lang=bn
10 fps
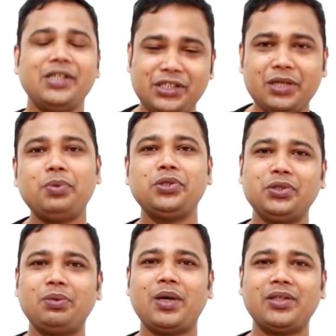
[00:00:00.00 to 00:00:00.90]
সে
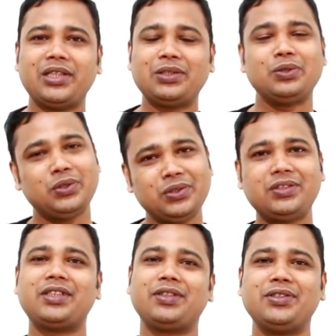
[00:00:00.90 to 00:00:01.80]
পর্যন্ত ভালো থাকুন সুস্থ
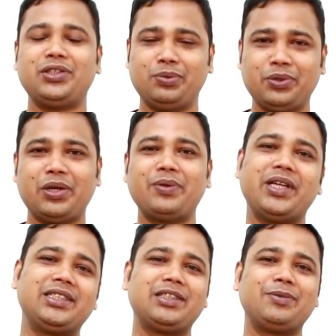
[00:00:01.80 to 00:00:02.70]
থাকুন এই শুভকামনা
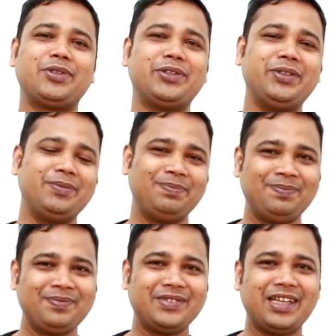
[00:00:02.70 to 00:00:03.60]
আজকের মতো
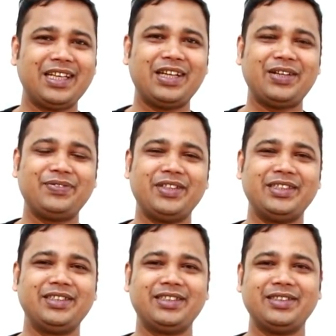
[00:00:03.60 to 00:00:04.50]
আল্লাহ
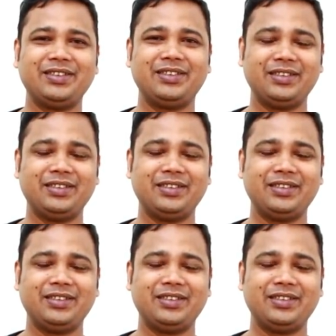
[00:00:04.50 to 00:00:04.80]
হাফেজ